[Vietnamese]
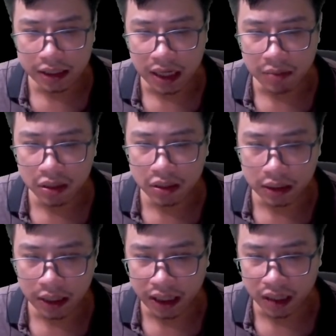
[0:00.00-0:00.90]
Còn có
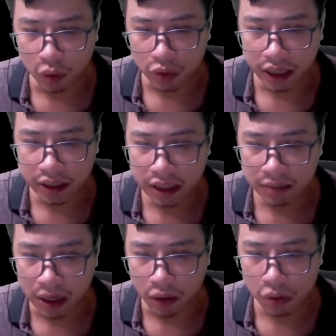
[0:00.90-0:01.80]
việc không cam lòng
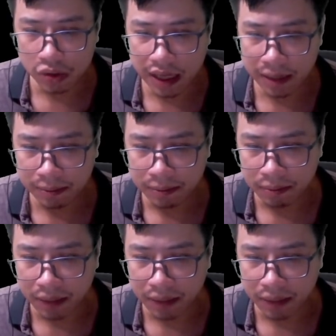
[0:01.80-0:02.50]
khi